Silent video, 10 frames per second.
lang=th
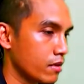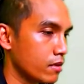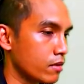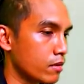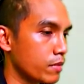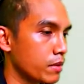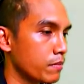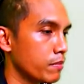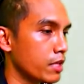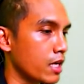แล้วก็ไม่
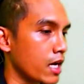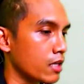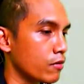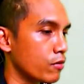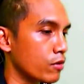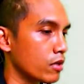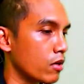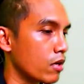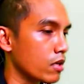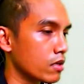ไม่มีการเอาคนน
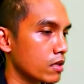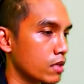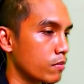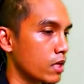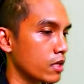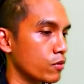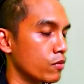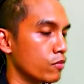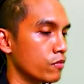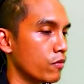อกเข้ามายุ่
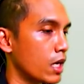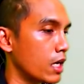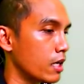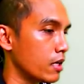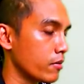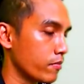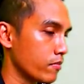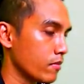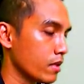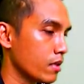งวุ่นวาย
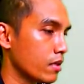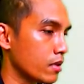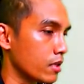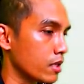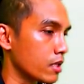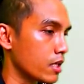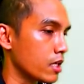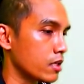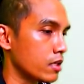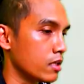แต่ในขณะ
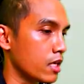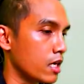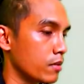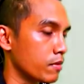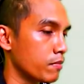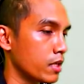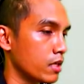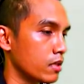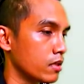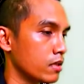ที่งานพระเม
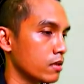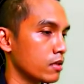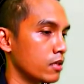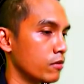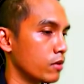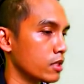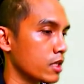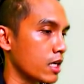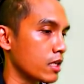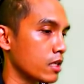นในหลวงราช
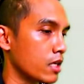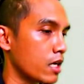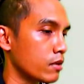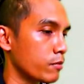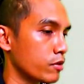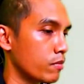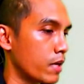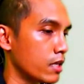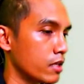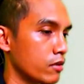การที่9ในปัจจุ
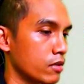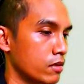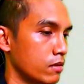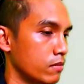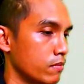บันนี้ก็คือ